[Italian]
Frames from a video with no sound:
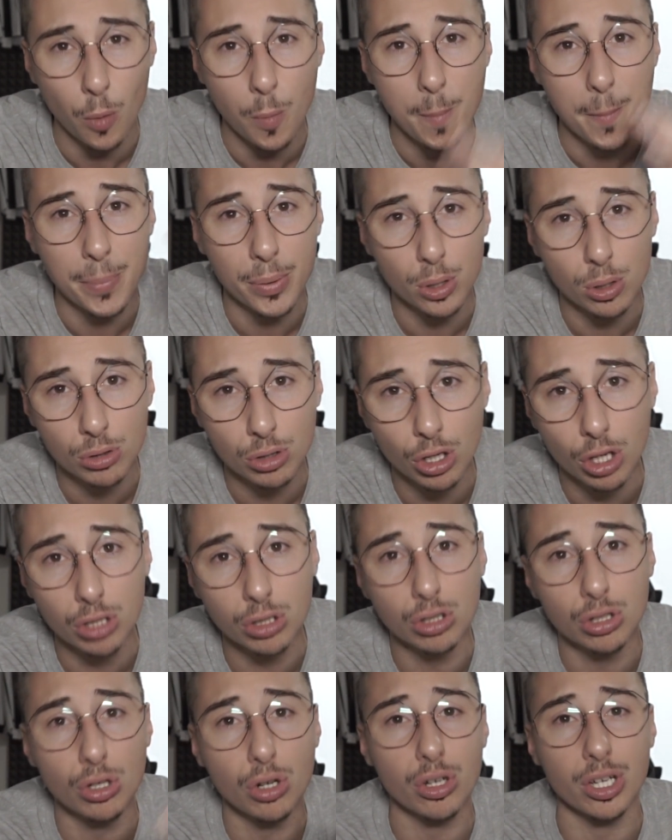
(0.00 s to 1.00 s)
un
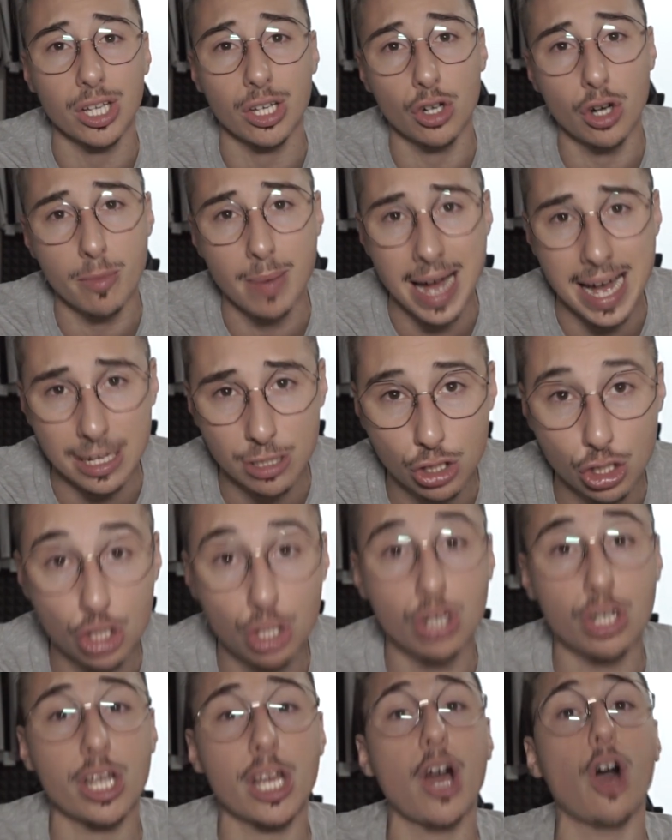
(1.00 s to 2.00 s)
prodotto in
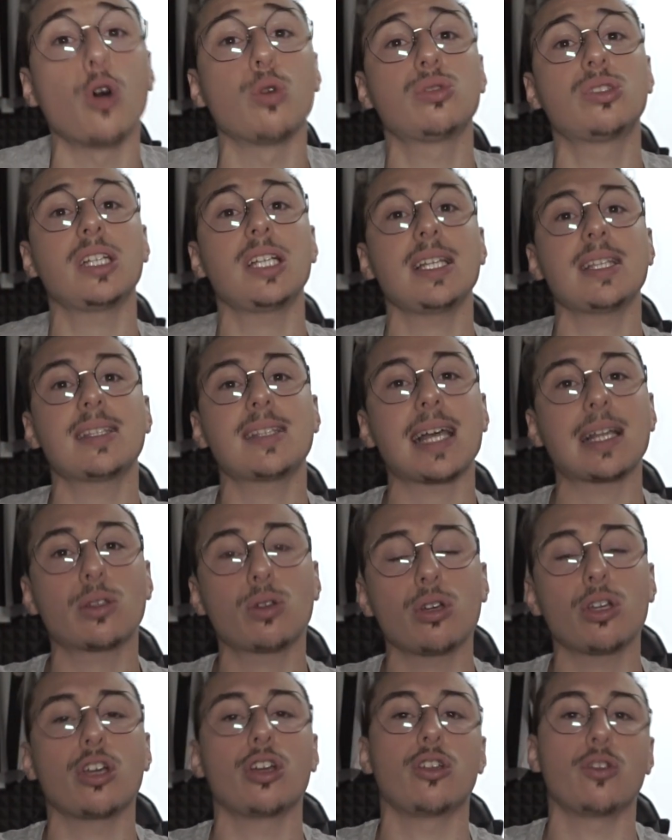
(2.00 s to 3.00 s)
omaggio che ho
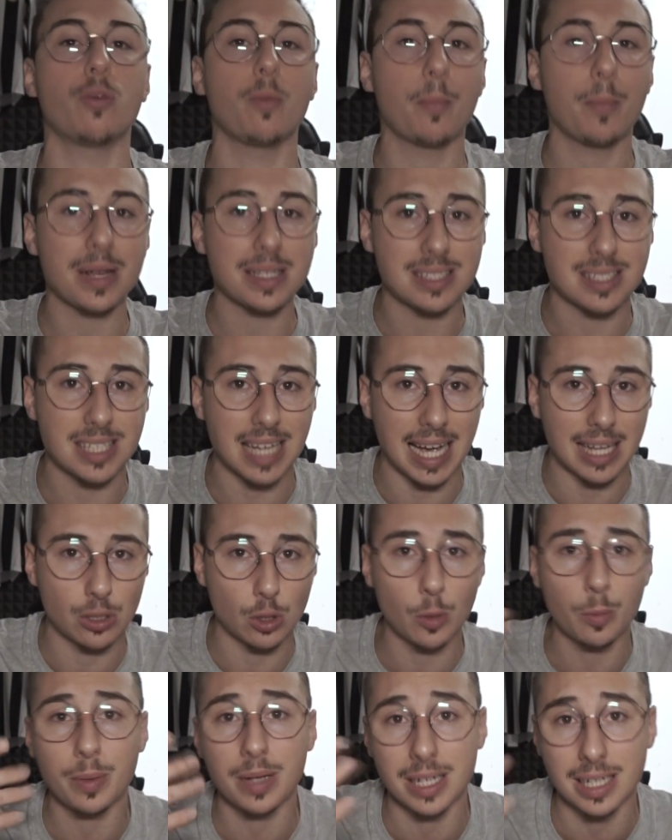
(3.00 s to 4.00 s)
utilizzato io in un
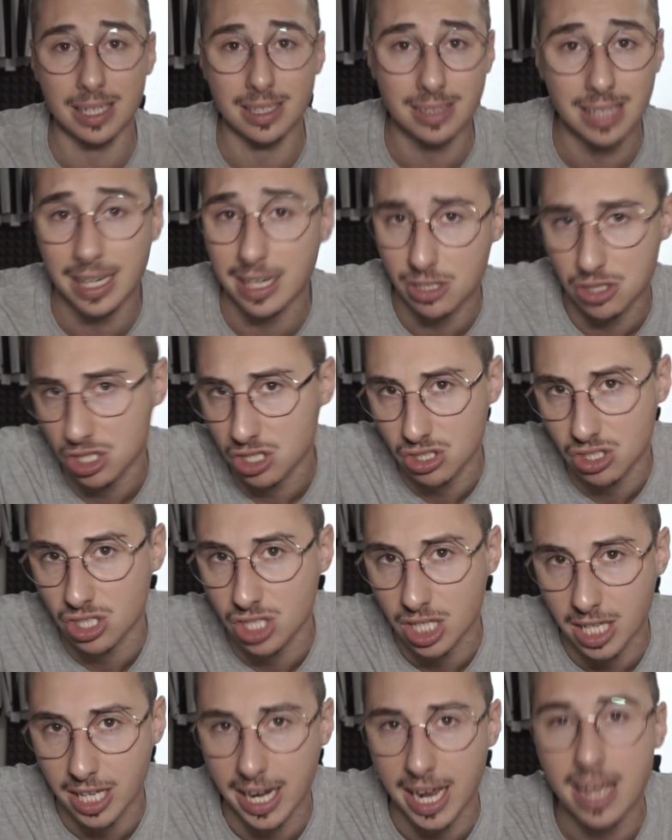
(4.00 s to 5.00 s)
passato per, da
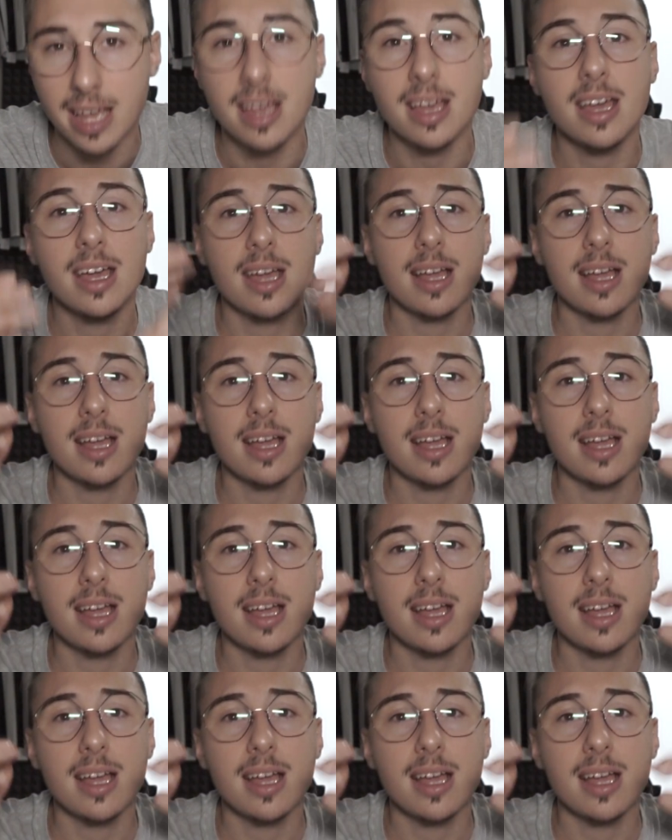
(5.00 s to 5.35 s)
recensire.